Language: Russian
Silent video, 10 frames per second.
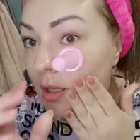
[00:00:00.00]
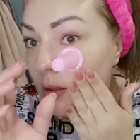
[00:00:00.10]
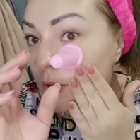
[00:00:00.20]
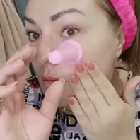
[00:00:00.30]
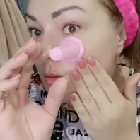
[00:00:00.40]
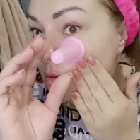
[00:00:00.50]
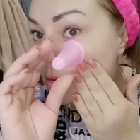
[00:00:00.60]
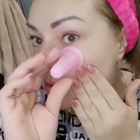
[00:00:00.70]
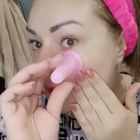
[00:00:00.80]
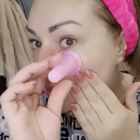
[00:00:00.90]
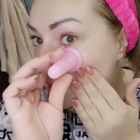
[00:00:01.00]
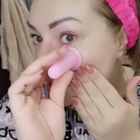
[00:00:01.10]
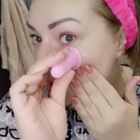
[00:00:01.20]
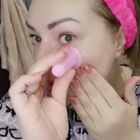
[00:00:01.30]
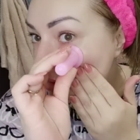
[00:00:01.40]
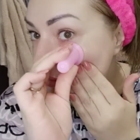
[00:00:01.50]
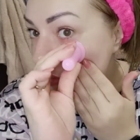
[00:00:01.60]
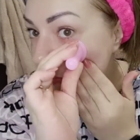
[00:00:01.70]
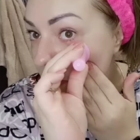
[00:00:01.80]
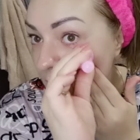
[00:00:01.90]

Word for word: Мы кожу ручкой придерживаем